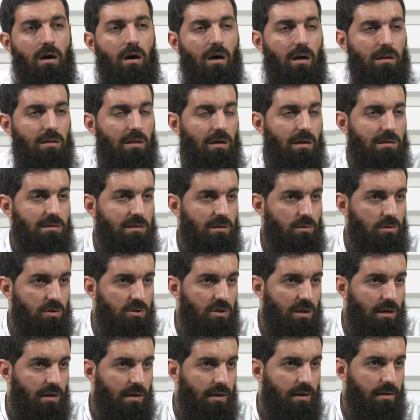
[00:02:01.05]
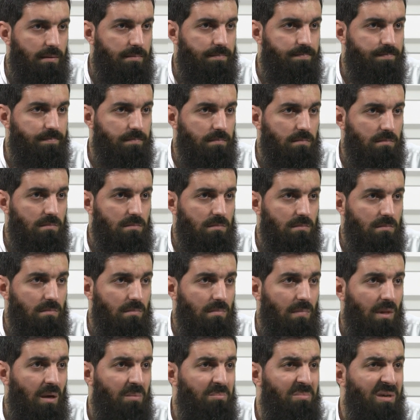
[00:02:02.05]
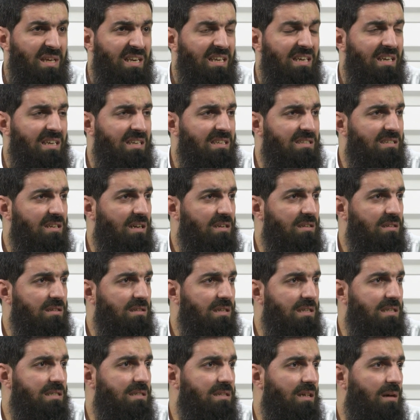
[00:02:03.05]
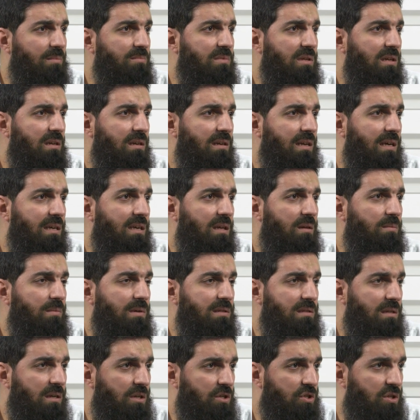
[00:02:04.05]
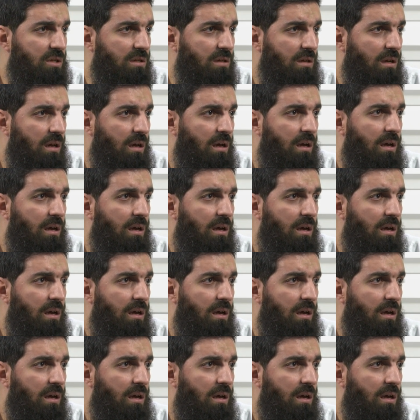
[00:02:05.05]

Allah Azze ve Celle bir insanın İslam dinine girmesi için